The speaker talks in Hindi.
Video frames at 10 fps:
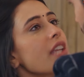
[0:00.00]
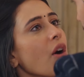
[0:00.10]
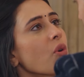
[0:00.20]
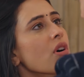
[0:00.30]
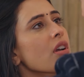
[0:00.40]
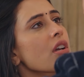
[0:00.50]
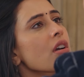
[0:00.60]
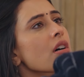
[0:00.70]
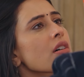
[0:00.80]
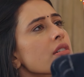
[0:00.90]
ना हो
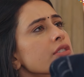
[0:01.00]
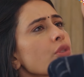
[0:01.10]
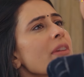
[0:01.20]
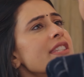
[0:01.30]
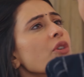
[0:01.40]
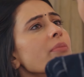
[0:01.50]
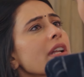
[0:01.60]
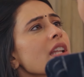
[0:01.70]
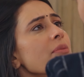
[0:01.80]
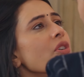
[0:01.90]
तुम्हें इससे कोई
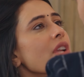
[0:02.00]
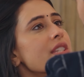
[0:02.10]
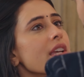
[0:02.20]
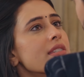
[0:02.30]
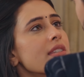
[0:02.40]
मतलब नहीं होना चाहिए